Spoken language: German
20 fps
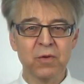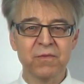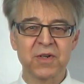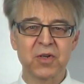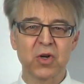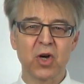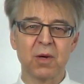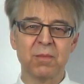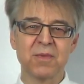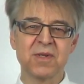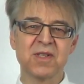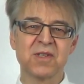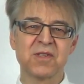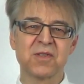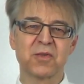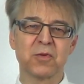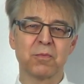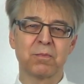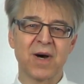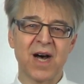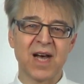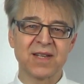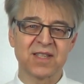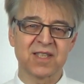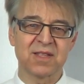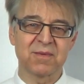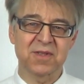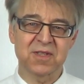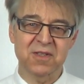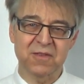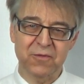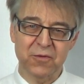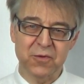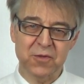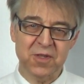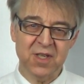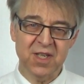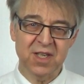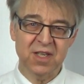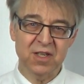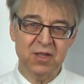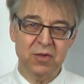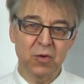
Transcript: willkommen zu Basiswissen Physik.